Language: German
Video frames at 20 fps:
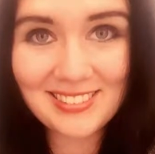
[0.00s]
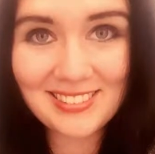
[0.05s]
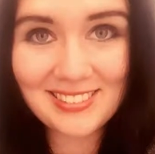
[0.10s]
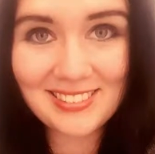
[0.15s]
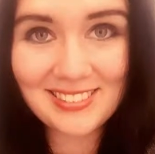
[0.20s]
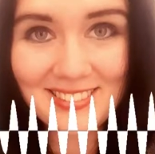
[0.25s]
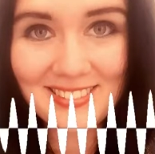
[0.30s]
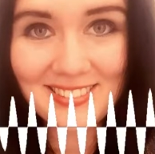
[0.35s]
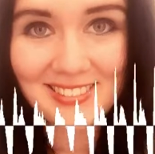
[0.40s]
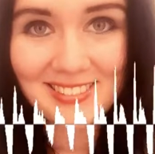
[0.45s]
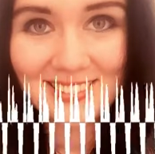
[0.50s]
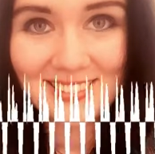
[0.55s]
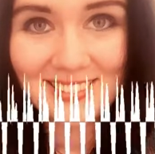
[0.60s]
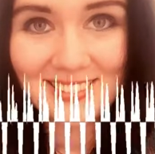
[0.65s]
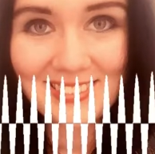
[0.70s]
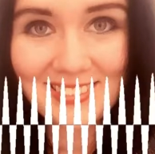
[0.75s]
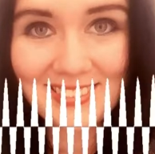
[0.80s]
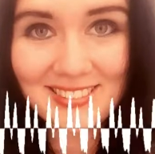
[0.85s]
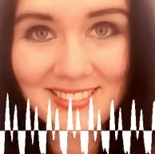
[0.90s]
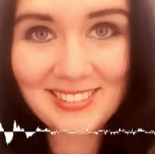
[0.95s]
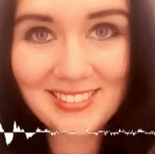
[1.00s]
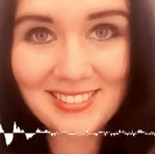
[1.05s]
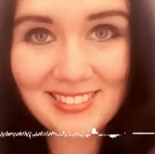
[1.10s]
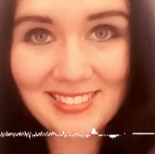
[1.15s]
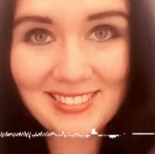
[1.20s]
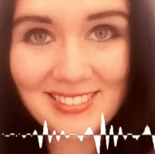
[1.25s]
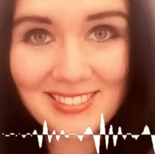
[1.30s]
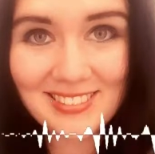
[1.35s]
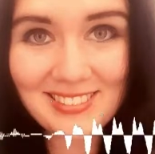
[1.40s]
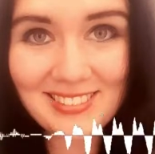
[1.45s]
den
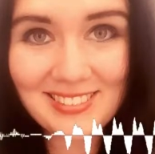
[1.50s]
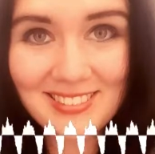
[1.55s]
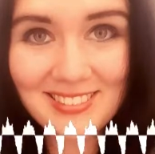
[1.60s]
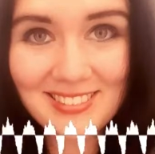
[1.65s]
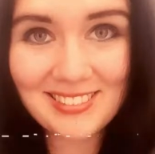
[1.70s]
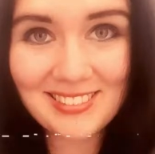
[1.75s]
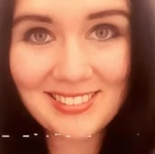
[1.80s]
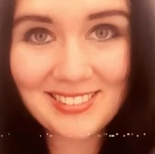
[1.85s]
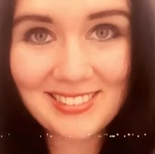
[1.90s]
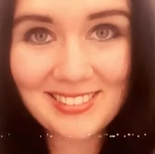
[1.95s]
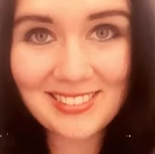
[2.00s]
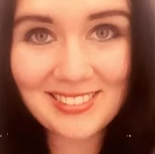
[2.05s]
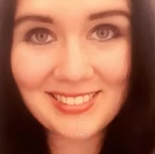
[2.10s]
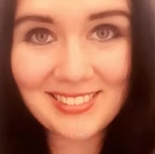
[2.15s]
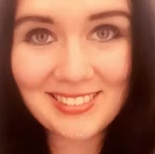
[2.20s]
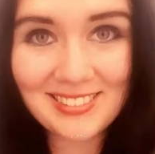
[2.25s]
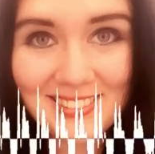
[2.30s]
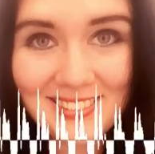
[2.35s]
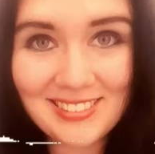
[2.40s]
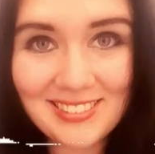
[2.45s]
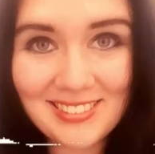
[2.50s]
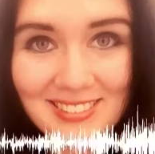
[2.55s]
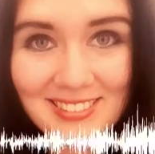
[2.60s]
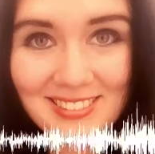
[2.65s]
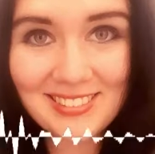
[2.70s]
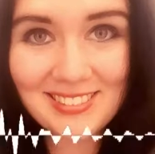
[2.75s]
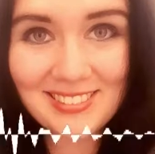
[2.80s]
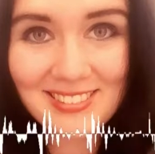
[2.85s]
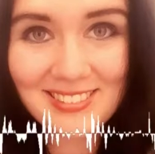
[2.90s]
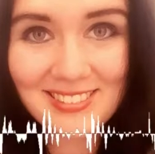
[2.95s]
Raumduft oder auch,
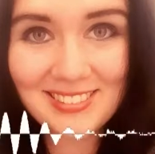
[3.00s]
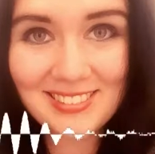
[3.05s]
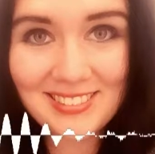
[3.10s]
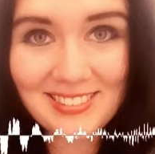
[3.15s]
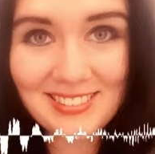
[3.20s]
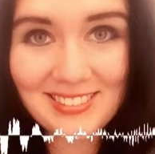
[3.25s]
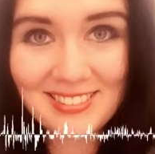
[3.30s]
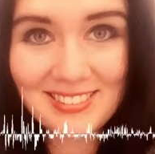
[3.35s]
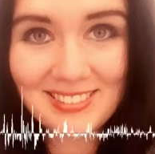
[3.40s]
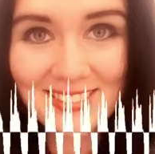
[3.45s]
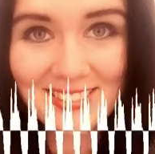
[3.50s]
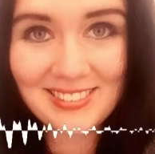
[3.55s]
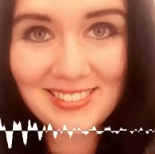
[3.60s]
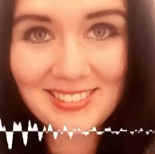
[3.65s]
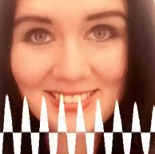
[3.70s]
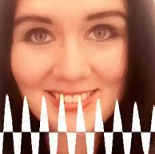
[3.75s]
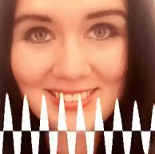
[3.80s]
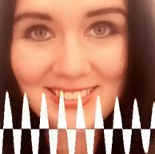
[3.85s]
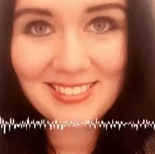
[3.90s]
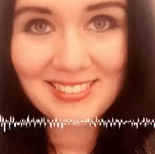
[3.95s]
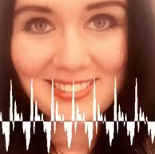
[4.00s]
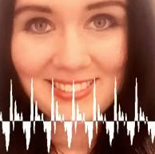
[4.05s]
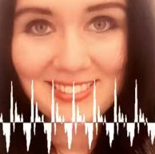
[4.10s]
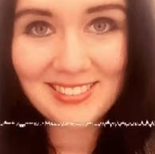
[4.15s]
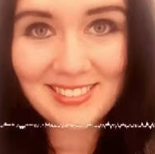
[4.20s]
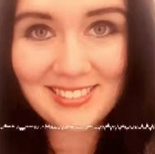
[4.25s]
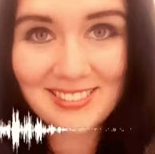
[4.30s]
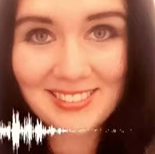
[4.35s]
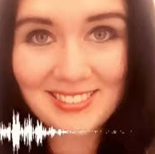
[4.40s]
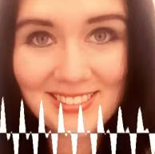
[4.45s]
dass du dir einfach Kleidung
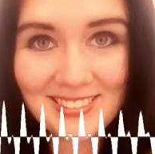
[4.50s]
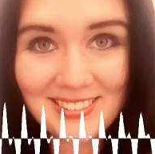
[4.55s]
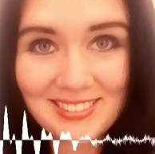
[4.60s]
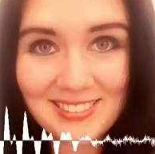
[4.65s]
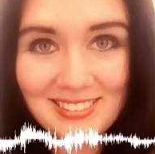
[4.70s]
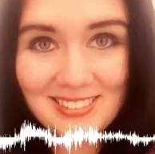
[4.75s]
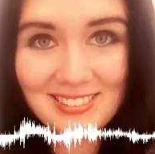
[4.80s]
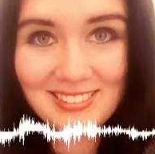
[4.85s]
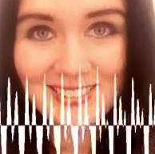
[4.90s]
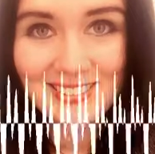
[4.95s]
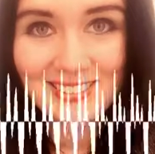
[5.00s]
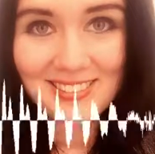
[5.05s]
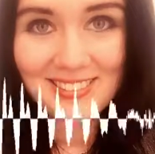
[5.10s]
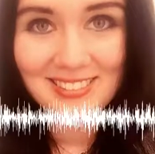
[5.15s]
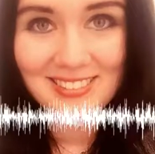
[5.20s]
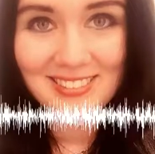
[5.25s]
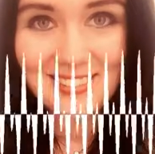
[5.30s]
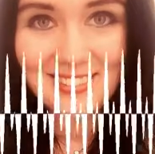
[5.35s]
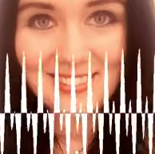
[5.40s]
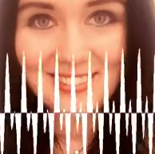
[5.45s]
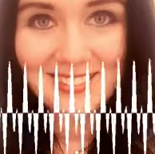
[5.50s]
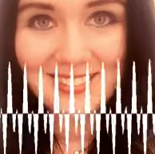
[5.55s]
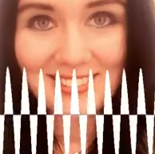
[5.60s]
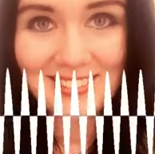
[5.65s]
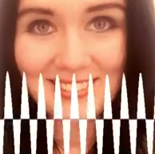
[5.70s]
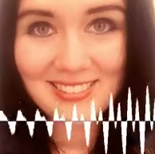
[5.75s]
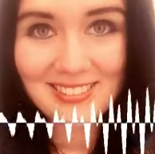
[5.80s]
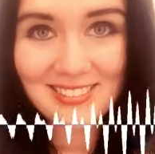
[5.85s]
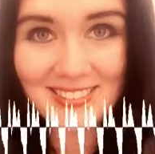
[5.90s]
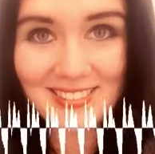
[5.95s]
kaufst, die sich sehr
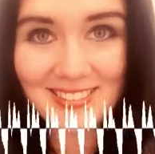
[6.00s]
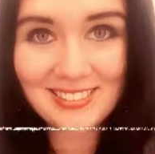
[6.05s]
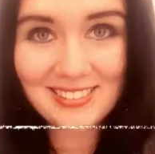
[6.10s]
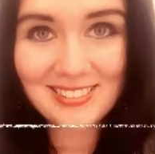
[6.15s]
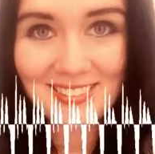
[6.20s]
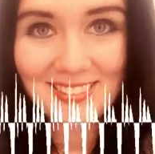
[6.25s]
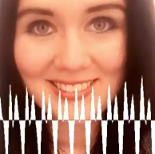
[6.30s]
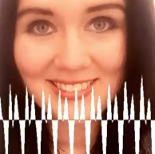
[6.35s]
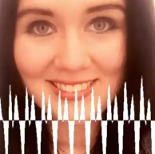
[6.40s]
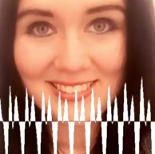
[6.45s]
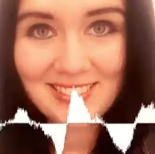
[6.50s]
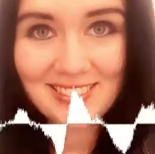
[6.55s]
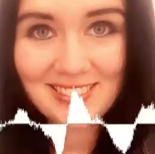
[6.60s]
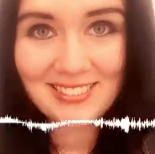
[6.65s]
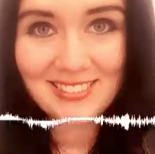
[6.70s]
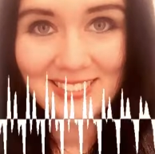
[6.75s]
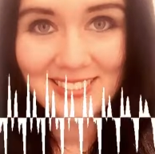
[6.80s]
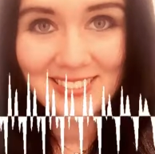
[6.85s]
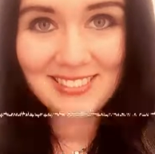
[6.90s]
schön, sehr weich, sehr